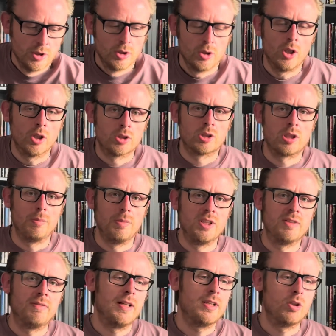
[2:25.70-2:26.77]
Ja, dann bin
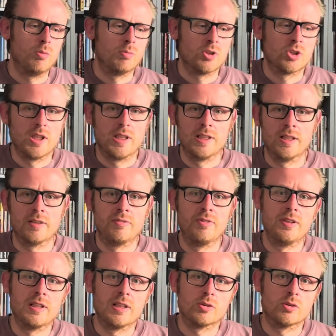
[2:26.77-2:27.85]
ich weiter rumgeschlendert,
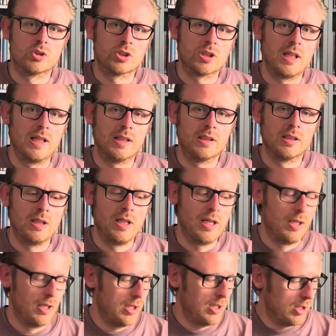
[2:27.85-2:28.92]
finde da so einen Stand,
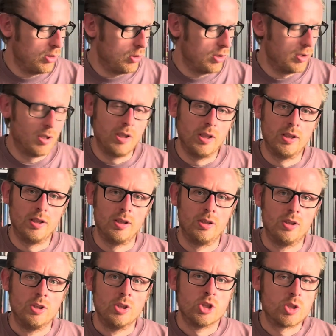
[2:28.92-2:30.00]
der auch äh,
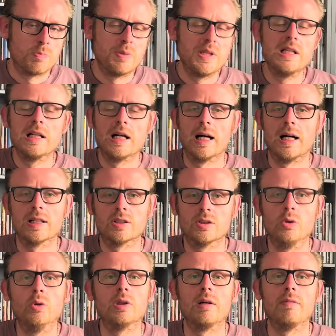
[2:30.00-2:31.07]
Spiele hatte
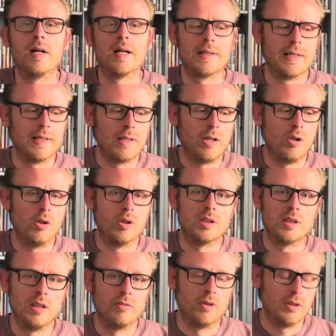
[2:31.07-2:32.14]
und da waren dann auch
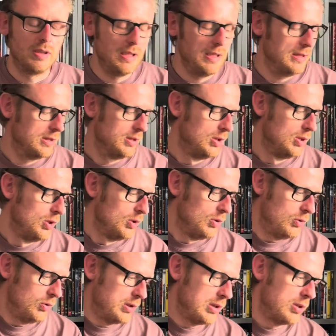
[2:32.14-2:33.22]
DVDs.
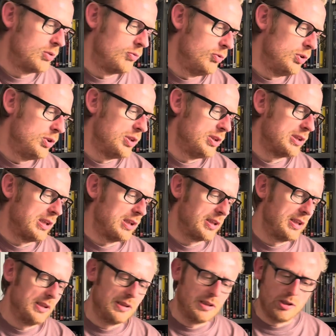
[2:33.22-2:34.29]
Und dann wühle ich in seine
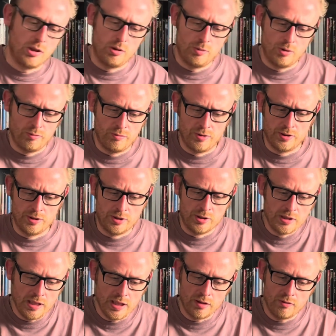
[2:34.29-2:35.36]
Kiste rum und finde
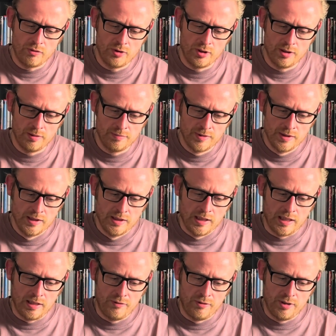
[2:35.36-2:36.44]
den Film,
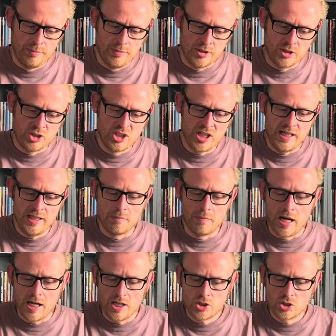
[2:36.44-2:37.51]
ein Film mit Jane
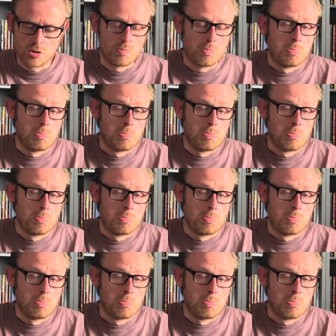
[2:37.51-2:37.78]
March,